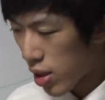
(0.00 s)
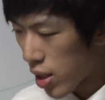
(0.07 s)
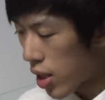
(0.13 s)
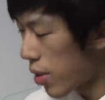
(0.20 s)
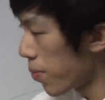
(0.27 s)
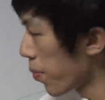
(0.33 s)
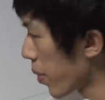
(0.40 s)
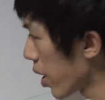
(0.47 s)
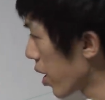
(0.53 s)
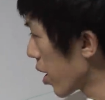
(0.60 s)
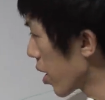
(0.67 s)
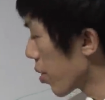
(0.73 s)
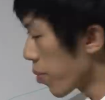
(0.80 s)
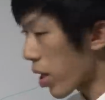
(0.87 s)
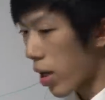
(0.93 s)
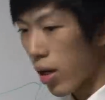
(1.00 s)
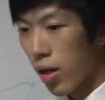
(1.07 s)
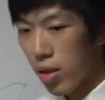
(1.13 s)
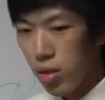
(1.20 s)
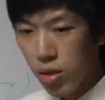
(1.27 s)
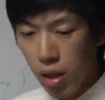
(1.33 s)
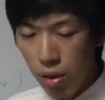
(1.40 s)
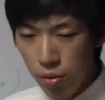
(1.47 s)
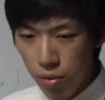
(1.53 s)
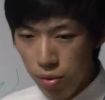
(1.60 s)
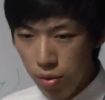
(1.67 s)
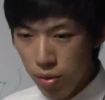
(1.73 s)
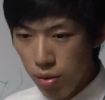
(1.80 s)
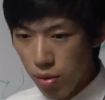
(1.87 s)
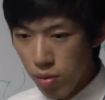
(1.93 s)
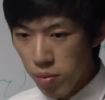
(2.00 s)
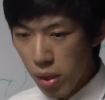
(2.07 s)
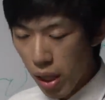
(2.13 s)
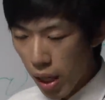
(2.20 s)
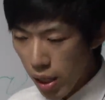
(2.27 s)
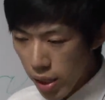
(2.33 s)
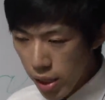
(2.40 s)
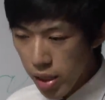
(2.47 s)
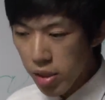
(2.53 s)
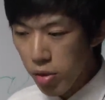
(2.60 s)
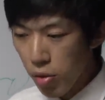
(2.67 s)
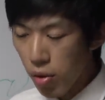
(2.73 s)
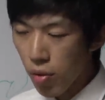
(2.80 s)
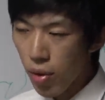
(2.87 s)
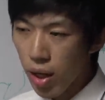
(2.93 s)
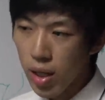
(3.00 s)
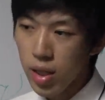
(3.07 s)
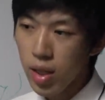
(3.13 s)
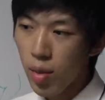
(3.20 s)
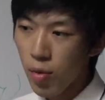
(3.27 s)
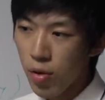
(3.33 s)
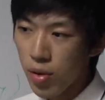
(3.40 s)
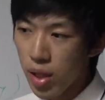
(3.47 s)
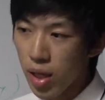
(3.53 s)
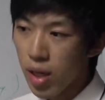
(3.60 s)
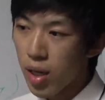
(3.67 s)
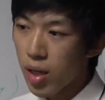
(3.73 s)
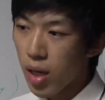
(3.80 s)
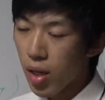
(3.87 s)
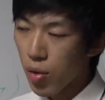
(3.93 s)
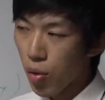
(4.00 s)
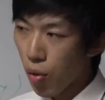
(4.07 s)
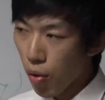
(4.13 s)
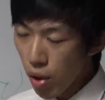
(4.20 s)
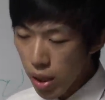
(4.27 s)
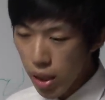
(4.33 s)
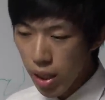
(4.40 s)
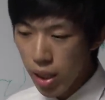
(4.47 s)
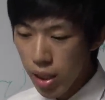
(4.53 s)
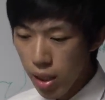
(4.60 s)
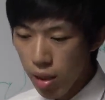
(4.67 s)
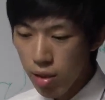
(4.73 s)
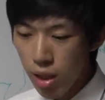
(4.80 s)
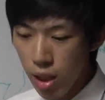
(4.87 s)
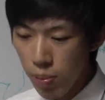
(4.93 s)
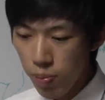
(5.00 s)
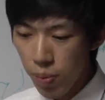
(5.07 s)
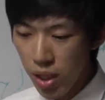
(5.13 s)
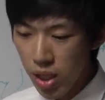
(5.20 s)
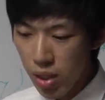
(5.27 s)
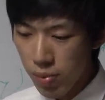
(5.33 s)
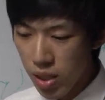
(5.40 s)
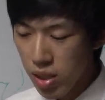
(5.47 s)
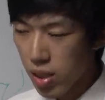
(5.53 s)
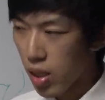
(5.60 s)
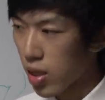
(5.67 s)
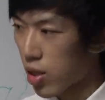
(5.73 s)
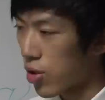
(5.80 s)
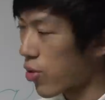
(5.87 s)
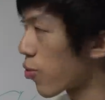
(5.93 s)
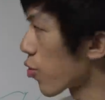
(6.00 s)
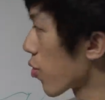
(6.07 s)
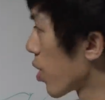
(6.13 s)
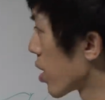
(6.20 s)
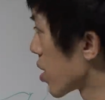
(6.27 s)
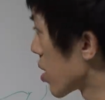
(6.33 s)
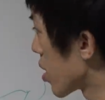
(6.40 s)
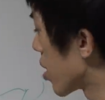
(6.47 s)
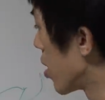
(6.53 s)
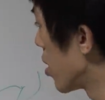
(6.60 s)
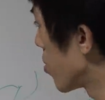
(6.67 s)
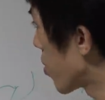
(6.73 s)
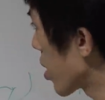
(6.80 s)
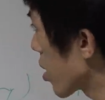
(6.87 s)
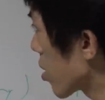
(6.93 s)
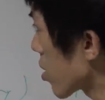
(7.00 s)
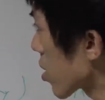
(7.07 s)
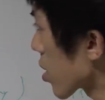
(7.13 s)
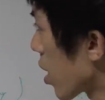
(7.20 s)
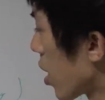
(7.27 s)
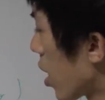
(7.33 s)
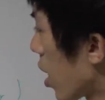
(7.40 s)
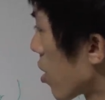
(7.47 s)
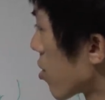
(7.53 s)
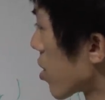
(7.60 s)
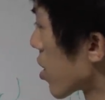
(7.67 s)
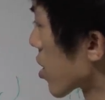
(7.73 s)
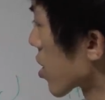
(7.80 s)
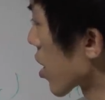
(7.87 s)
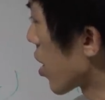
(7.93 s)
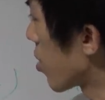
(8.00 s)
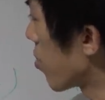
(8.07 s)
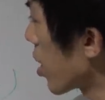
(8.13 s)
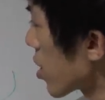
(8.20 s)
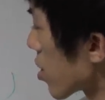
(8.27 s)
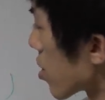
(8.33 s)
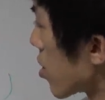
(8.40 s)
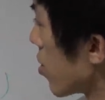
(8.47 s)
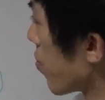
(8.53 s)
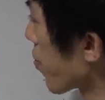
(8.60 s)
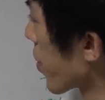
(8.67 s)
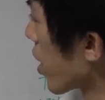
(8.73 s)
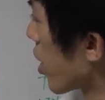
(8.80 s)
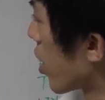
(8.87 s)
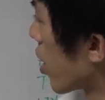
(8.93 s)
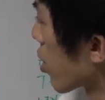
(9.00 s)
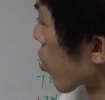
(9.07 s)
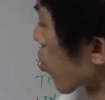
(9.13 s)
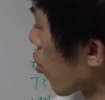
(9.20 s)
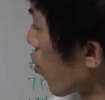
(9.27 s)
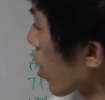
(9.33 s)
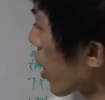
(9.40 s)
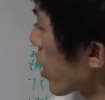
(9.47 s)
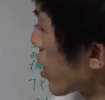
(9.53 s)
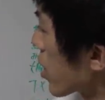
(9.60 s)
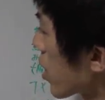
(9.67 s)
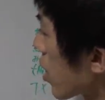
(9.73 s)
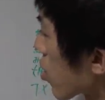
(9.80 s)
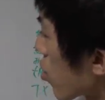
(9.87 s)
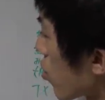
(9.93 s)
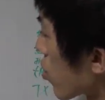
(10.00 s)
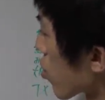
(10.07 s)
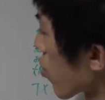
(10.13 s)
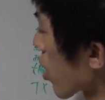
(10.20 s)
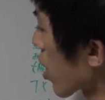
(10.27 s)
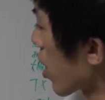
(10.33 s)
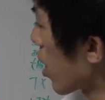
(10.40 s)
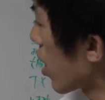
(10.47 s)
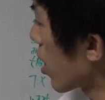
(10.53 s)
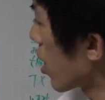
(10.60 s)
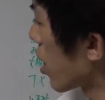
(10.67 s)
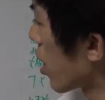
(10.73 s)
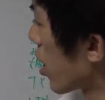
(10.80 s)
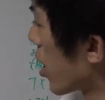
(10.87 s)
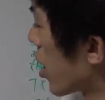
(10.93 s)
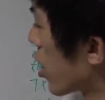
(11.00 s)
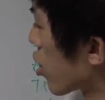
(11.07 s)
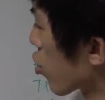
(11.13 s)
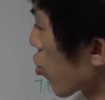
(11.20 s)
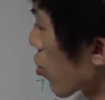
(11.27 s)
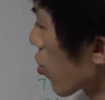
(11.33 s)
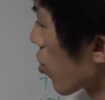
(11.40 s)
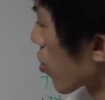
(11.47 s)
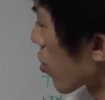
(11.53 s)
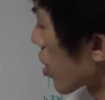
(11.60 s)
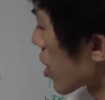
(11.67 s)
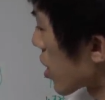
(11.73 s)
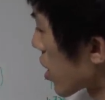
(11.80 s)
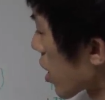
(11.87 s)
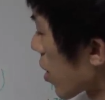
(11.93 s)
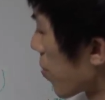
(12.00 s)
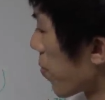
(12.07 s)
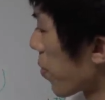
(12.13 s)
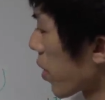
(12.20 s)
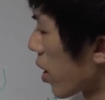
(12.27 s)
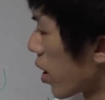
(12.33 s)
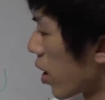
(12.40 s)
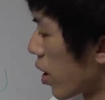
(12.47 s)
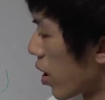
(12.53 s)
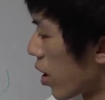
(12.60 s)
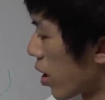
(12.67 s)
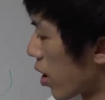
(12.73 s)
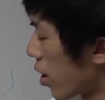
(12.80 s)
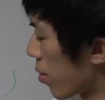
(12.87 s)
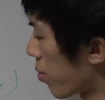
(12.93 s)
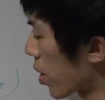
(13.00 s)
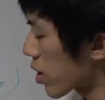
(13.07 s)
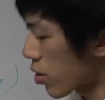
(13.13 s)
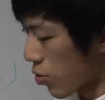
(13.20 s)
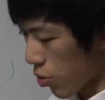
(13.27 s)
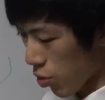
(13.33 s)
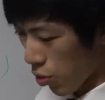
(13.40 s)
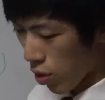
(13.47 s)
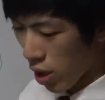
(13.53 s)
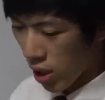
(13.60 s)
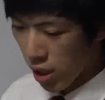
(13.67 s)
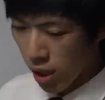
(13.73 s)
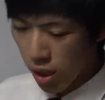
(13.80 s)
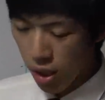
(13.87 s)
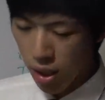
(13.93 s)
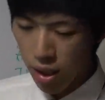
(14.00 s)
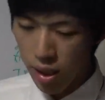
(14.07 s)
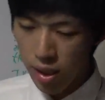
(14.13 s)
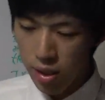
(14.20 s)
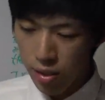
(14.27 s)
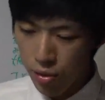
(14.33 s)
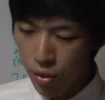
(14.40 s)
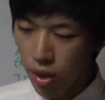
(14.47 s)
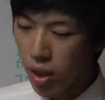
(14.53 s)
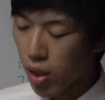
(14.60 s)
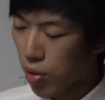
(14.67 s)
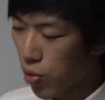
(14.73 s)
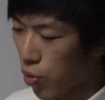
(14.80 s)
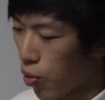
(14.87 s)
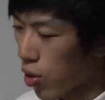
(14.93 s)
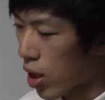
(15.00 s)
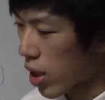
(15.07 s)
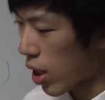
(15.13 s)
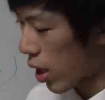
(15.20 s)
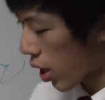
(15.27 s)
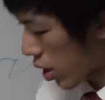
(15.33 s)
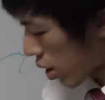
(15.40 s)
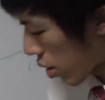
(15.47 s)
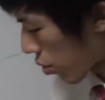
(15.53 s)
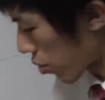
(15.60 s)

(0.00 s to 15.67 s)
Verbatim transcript: で、えー、まあ、あの、まあ、はっきりと分かったもので、あの、これだけ客がいっぱい来ましたっていうものはですね、まあ、いくつかあるんですが、まず、えー、東海汽船と、それから、えー、首都高のですね、えー、バスの動画で、えー、すごいあの効果が上がった